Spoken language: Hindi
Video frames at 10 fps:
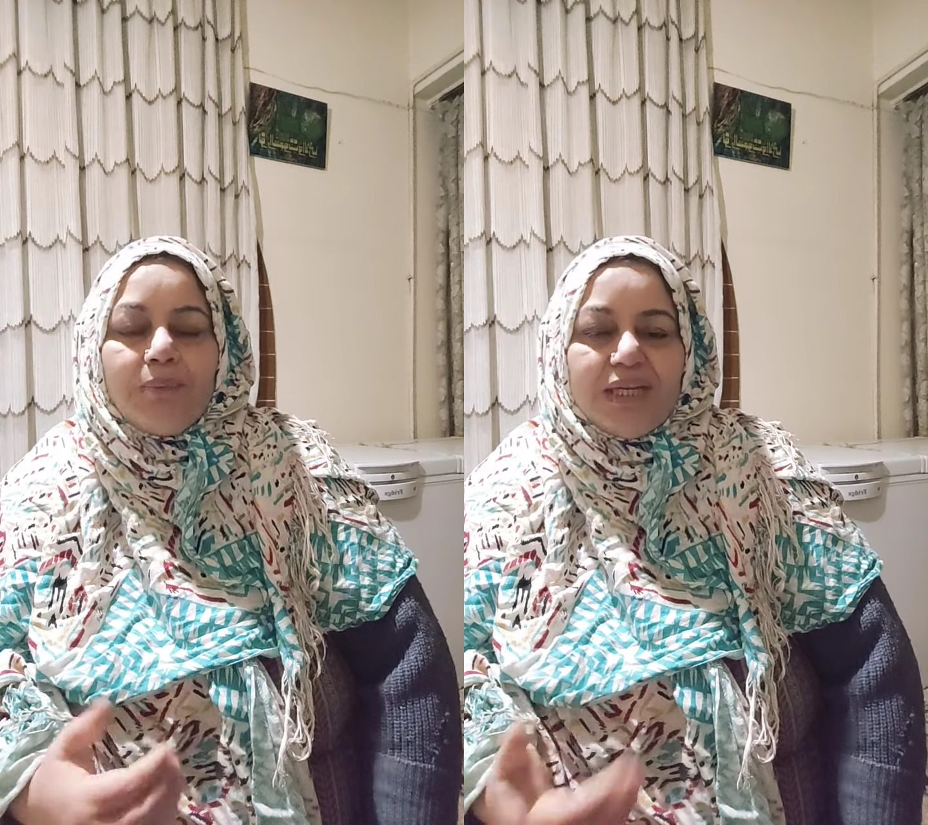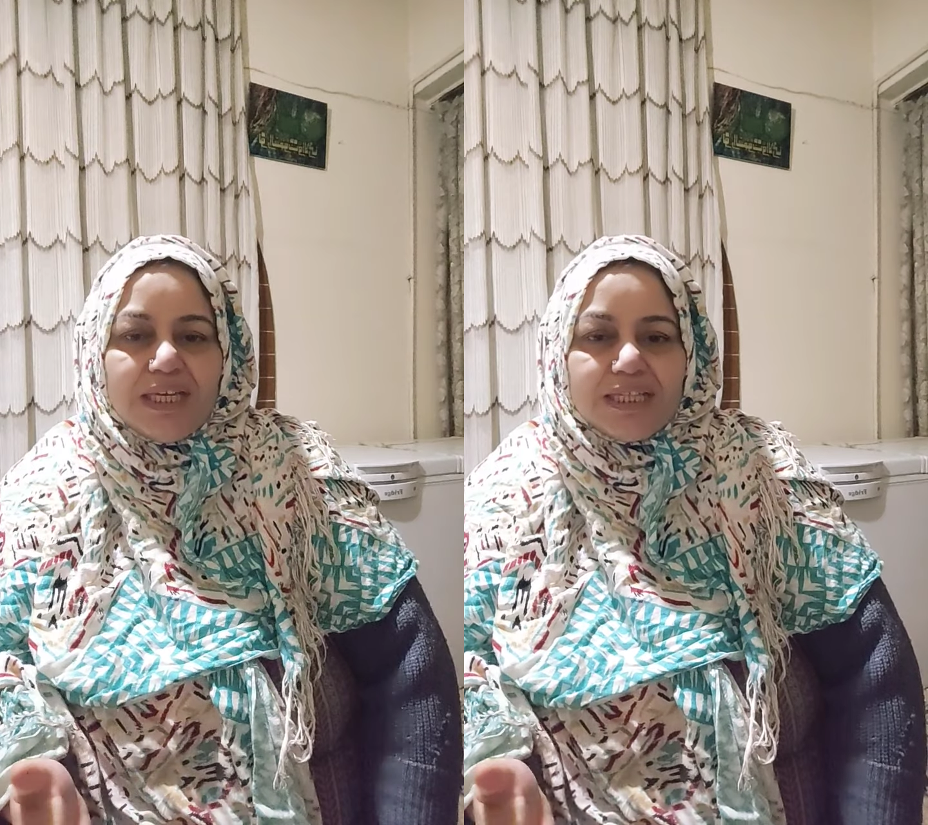
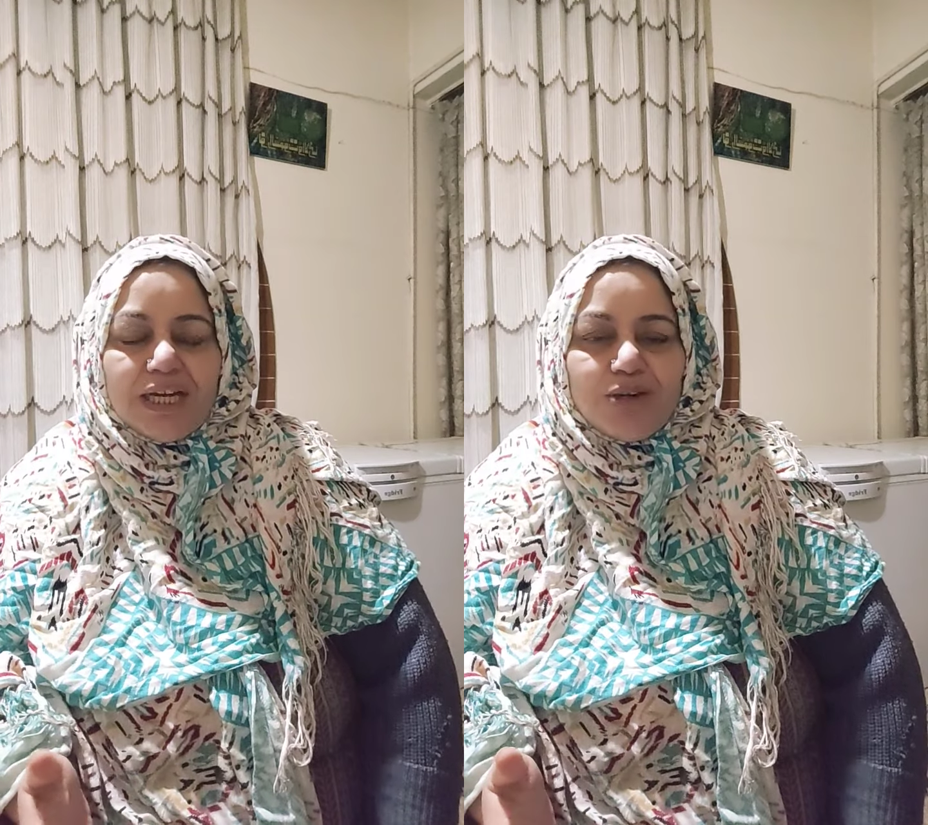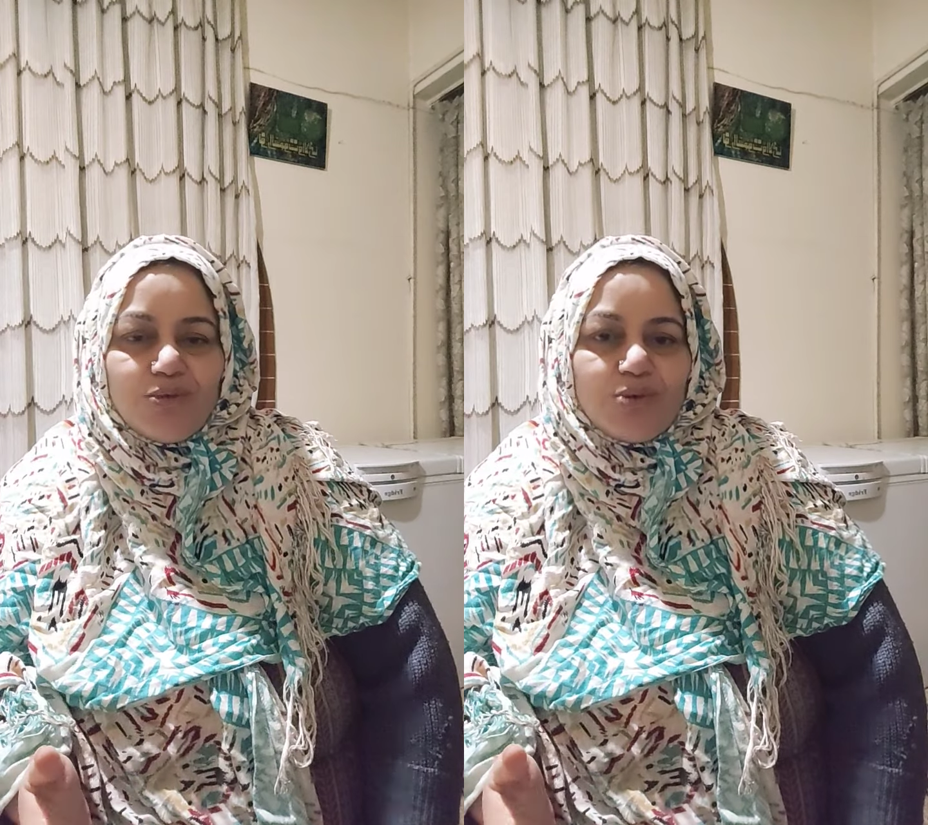फिर ये
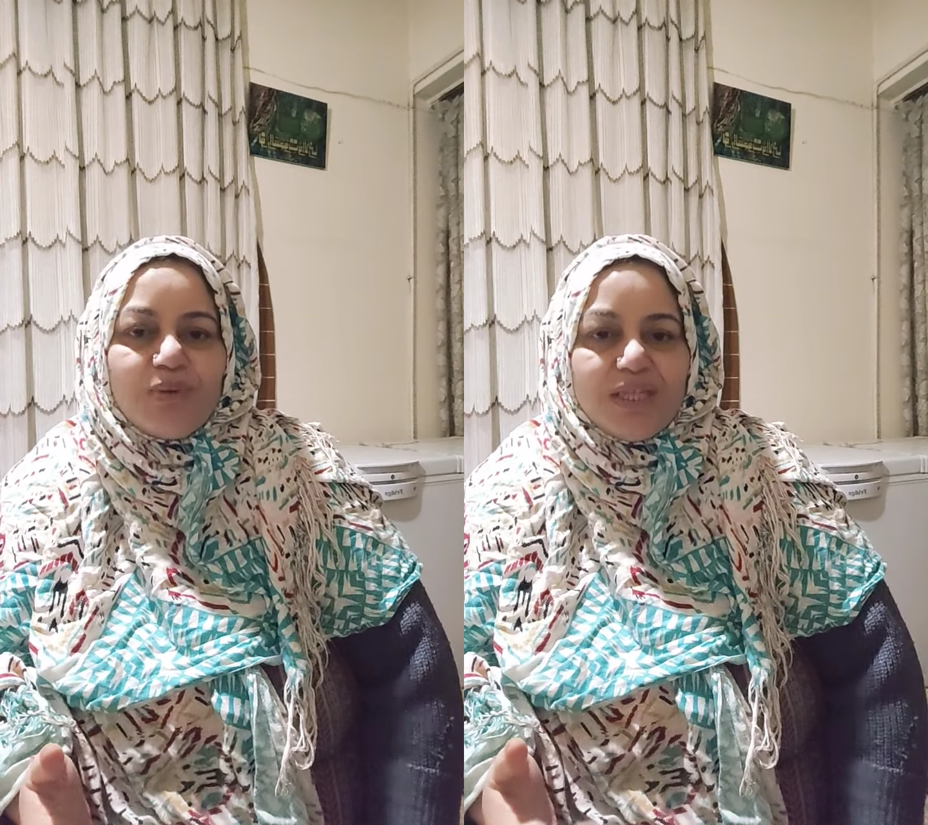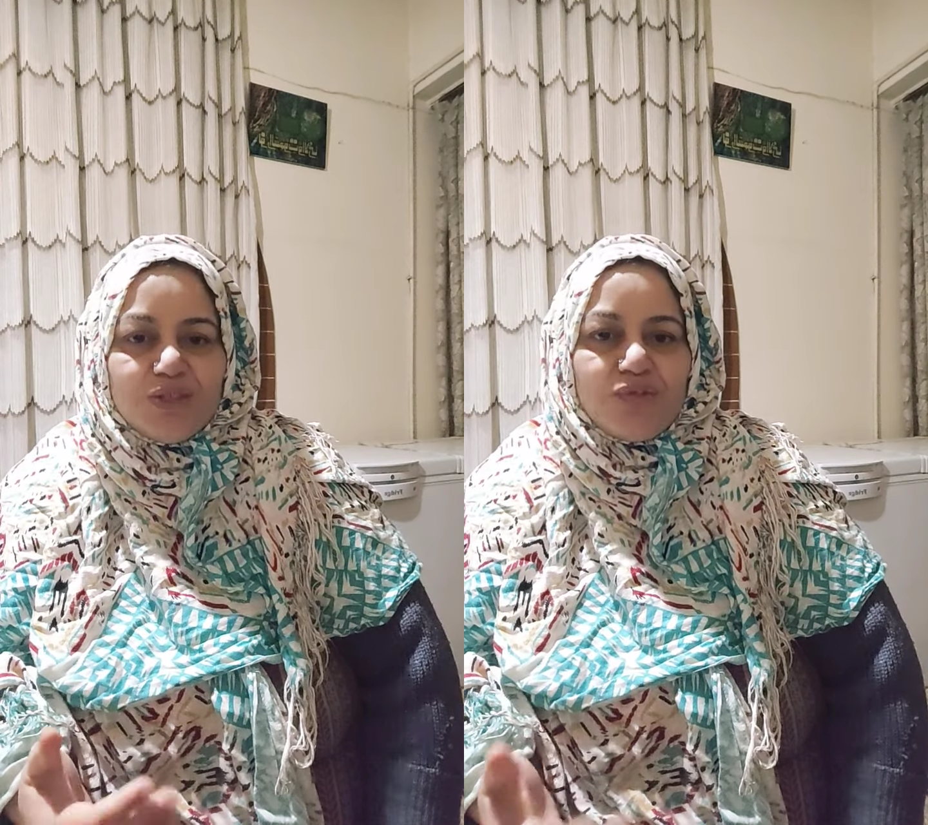था कि वो
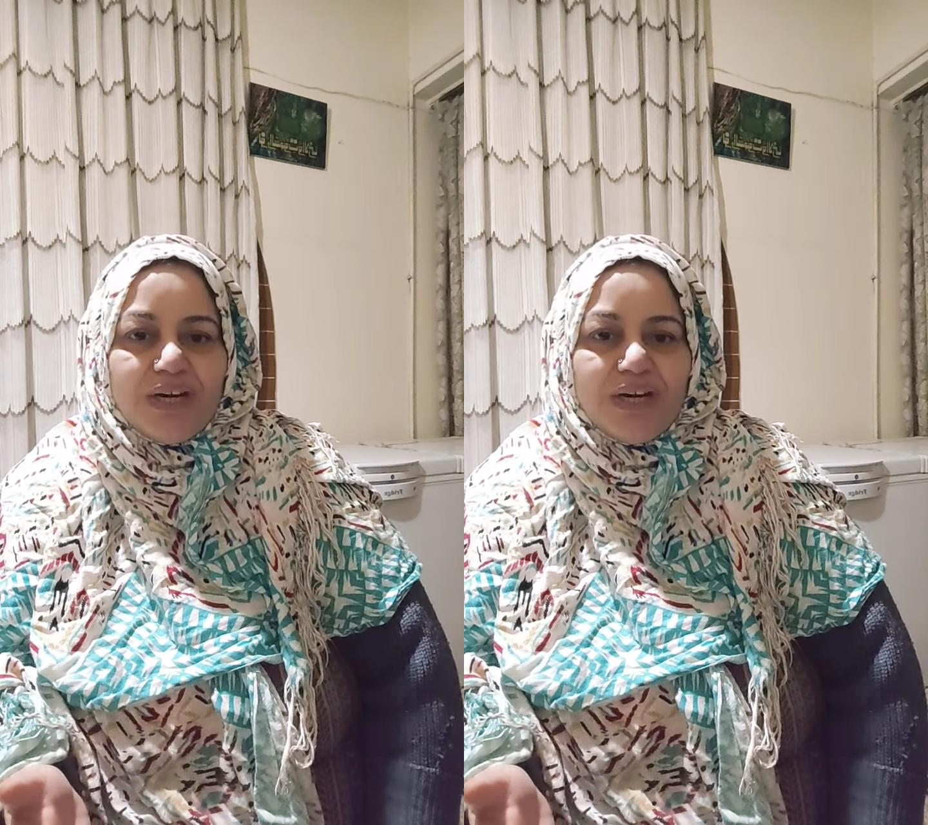मेरी जो